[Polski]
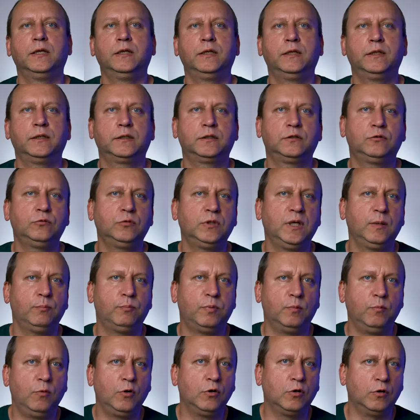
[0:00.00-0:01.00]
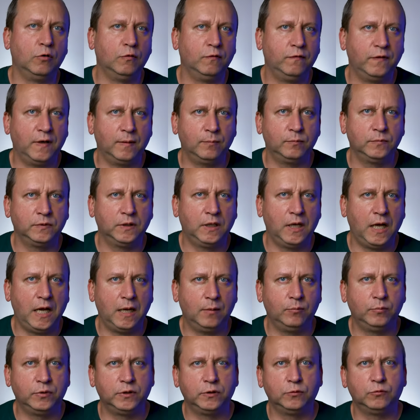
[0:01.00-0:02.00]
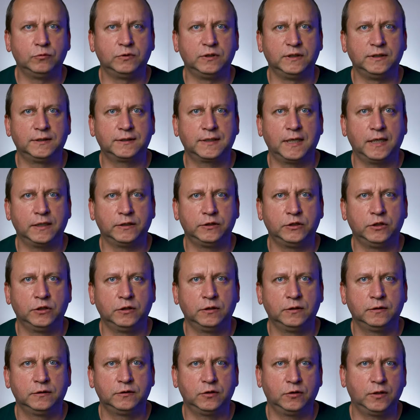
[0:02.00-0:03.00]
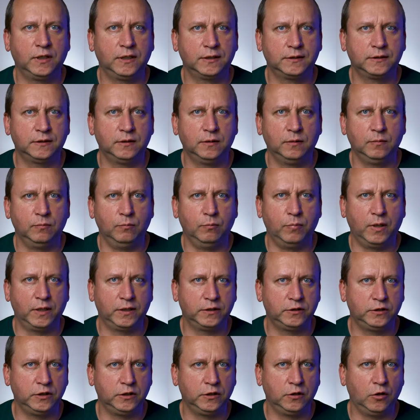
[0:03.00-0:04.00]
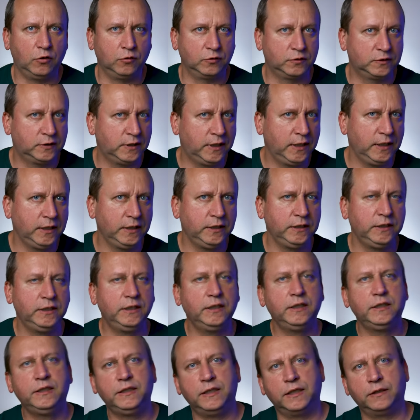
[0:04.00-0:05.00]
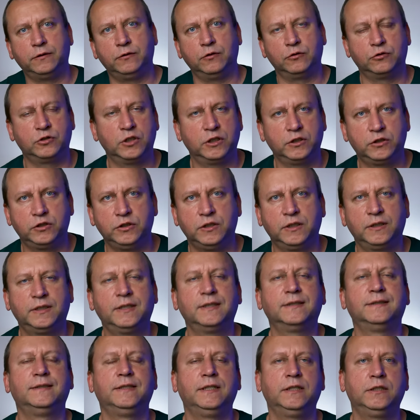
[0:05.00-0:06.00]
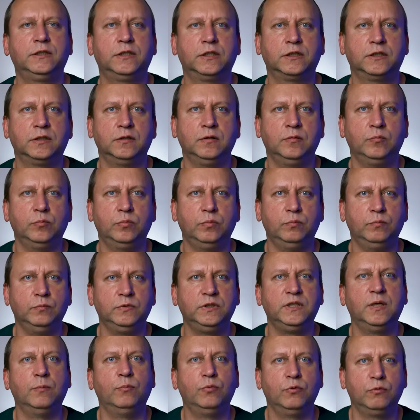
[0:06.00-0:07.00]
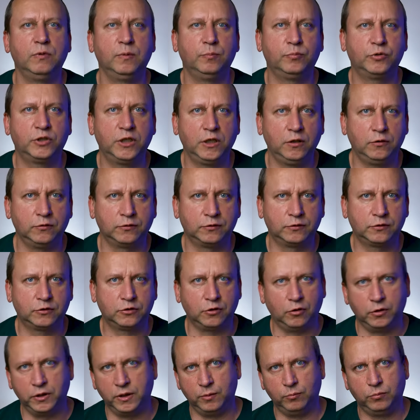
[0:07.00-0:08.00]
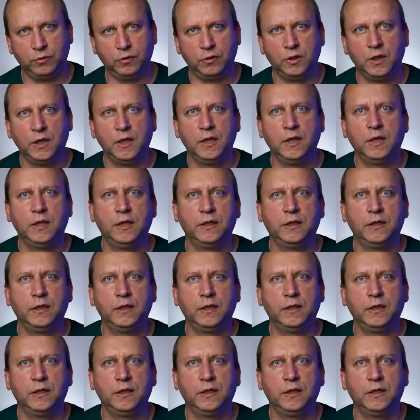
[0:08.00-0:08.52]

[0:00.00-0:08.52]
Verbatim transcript: Y, które pomogą Wam, aby uzyskać coraz bardziej ostre i jednocześnie te zdjęcia, żeby nie były przeostrzone, bo